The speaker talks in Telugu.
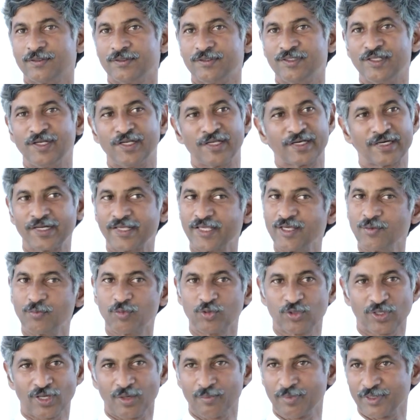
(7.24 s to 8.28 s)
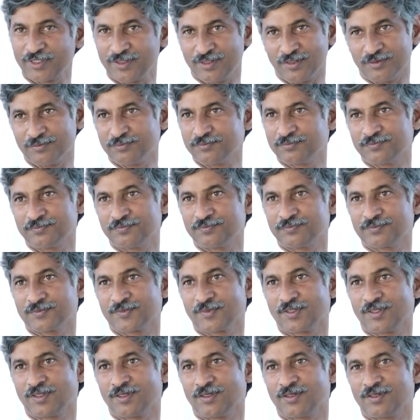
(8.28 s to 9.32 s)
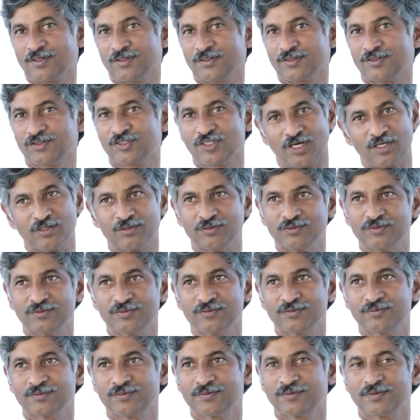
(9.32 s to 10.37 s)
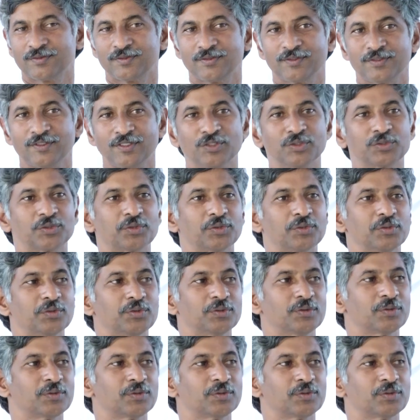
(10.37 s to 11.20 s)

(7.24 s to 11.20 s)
దీన్ని ఇక్కడికి ఈ పూట ఆపేద్దాం చాలు ఎందుకు